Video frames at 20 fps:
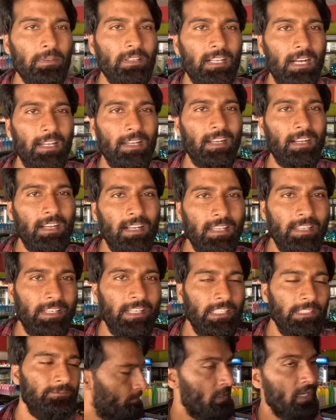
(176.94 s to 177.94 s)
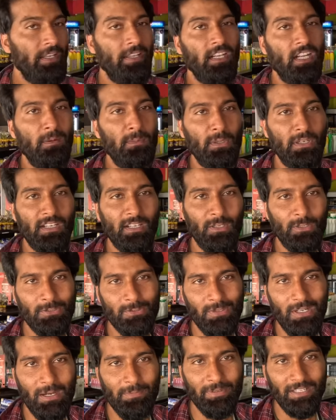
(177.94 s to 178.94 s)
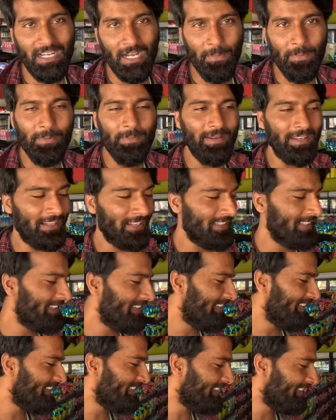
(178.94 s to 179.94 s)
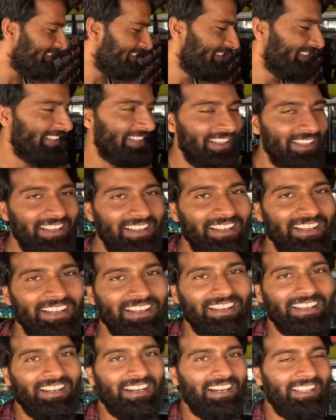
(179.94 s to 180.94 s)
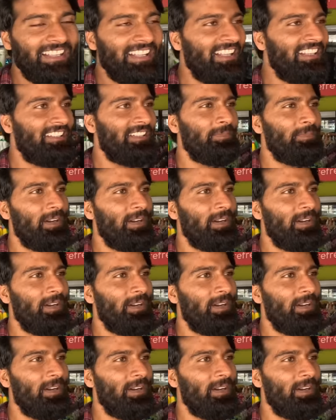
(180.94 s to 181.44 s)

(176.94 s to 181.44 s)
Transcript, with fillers: अभी खाना खा लिया है पानी का बोटल हो जो वहाँ पे काफ़ी महंगा दे रहे थे आधा लीटर